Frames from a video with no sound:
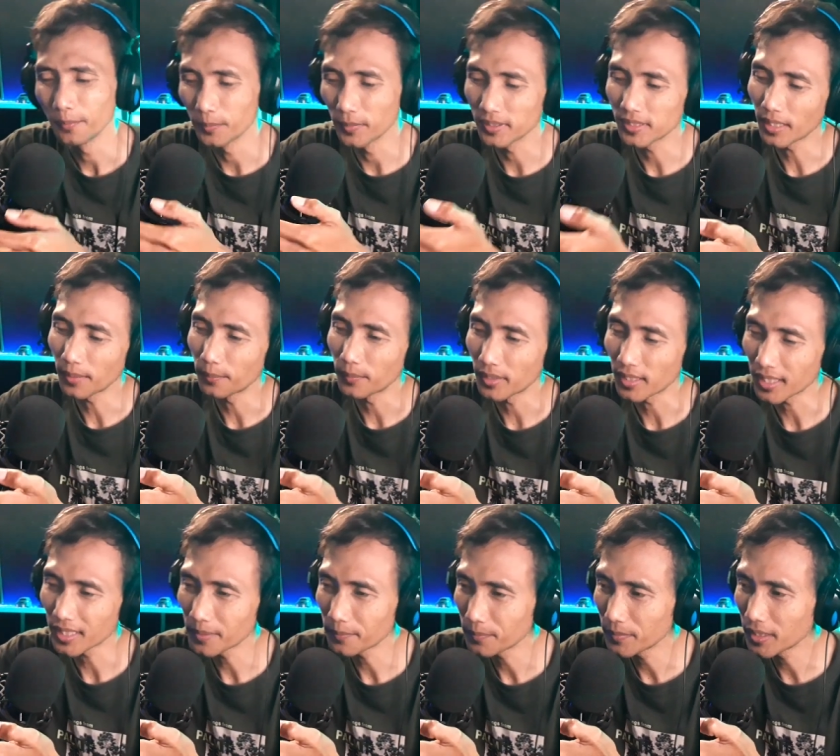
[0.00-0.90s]
bisa
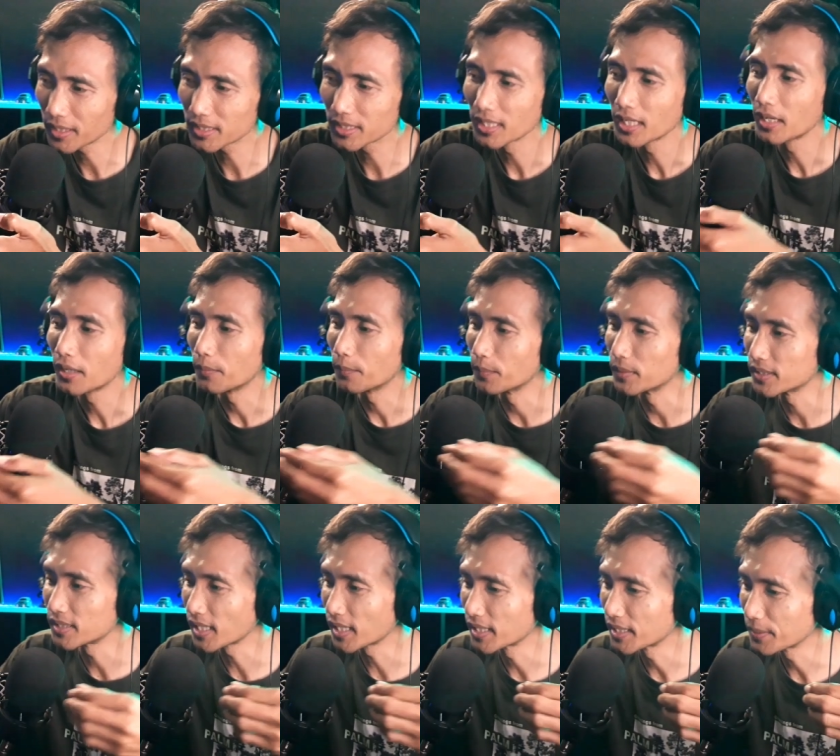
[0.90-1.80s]
meremix,
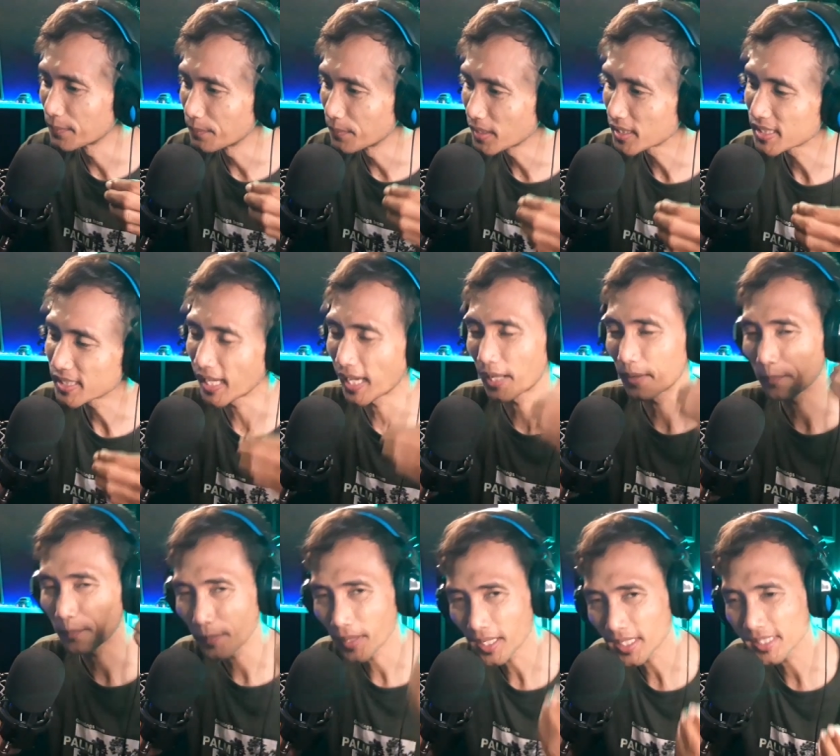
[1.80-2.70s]
bisa di mix and
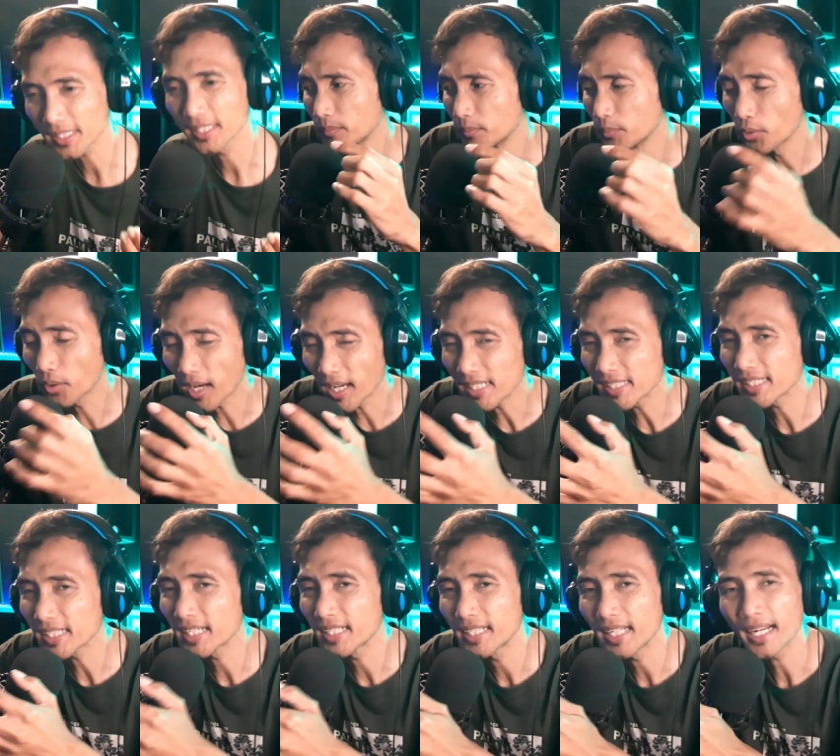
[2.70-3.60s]
max, bukan
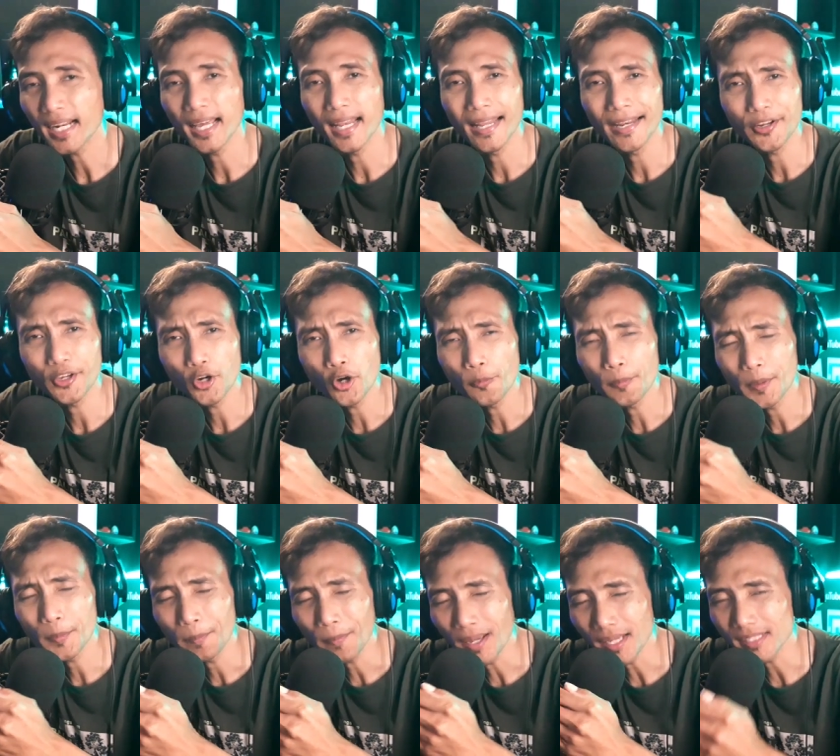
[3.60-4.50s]
sekedar kalian
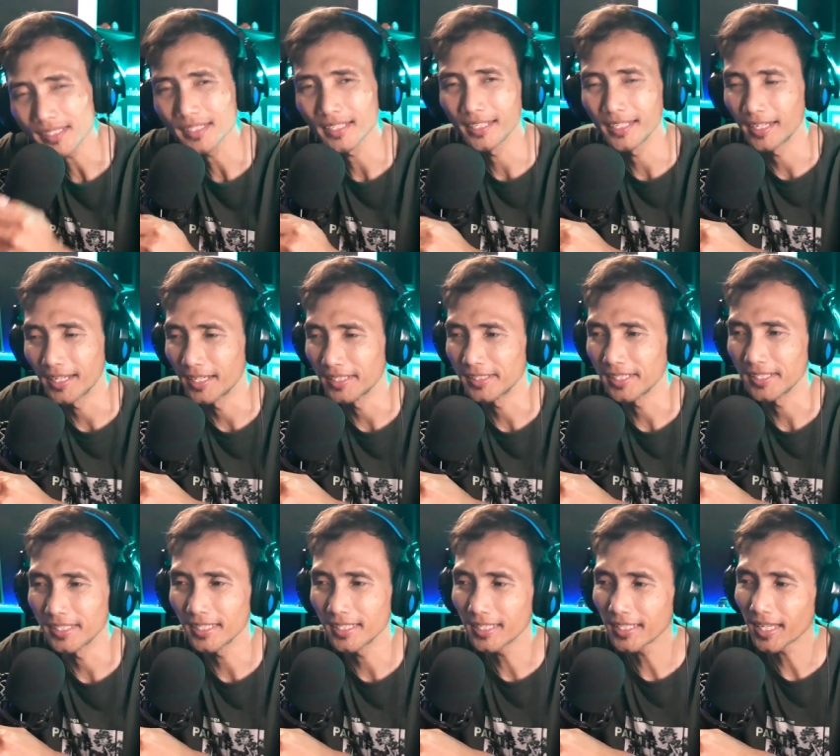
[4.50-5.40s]
copy paste ya guys
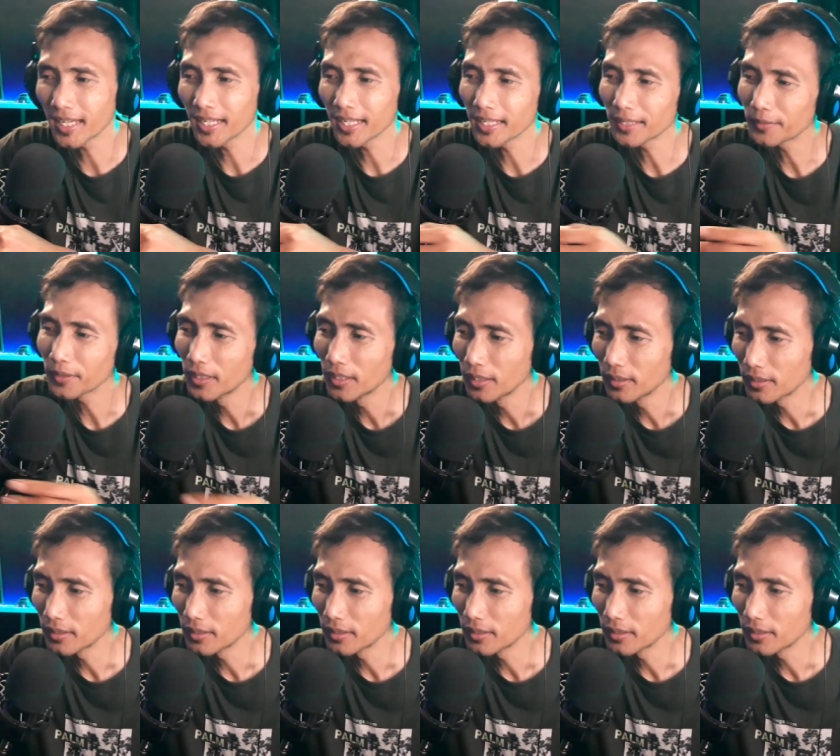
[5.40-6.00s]
ya. Jadi kalian